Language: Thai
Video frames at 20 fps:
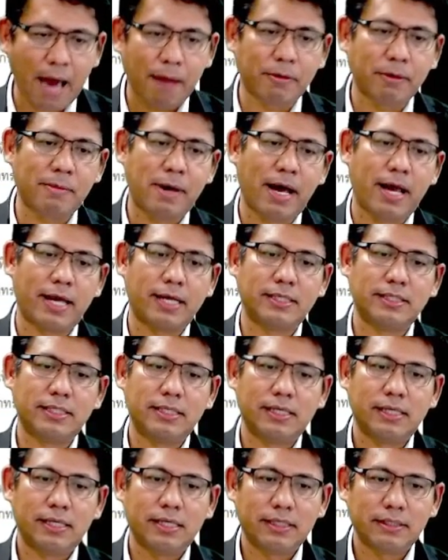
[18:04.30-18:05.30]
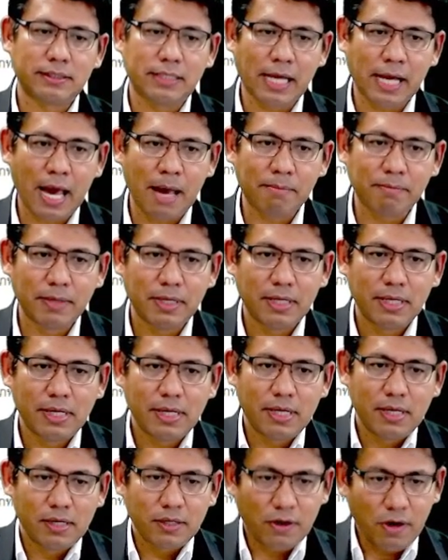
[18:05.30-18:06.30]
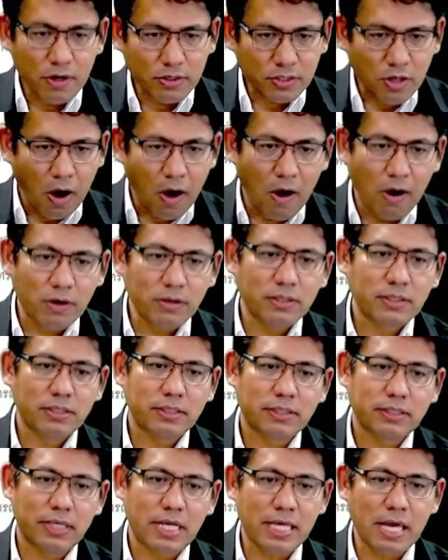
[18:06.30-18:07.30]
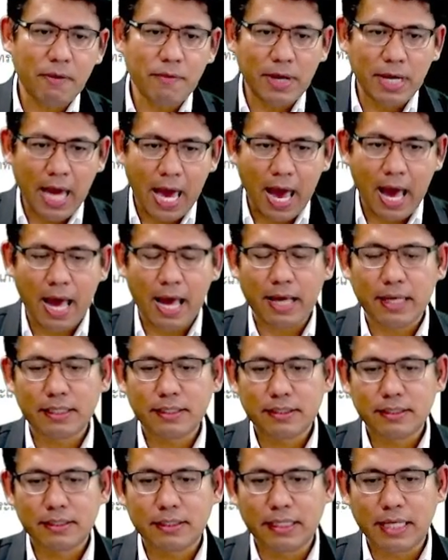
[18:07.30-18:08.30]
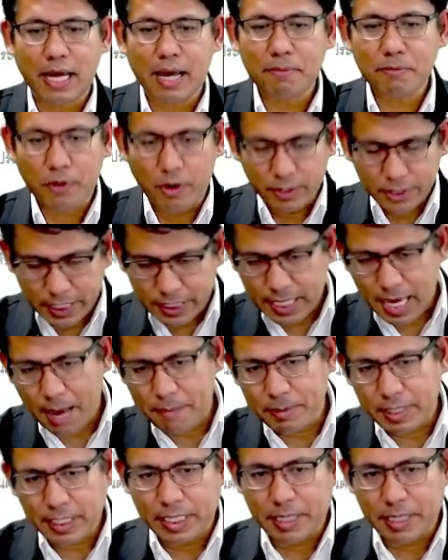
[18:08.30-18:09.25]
ยามออกมานะครับข้อ2ระยะเวลานะครับของสัญญามี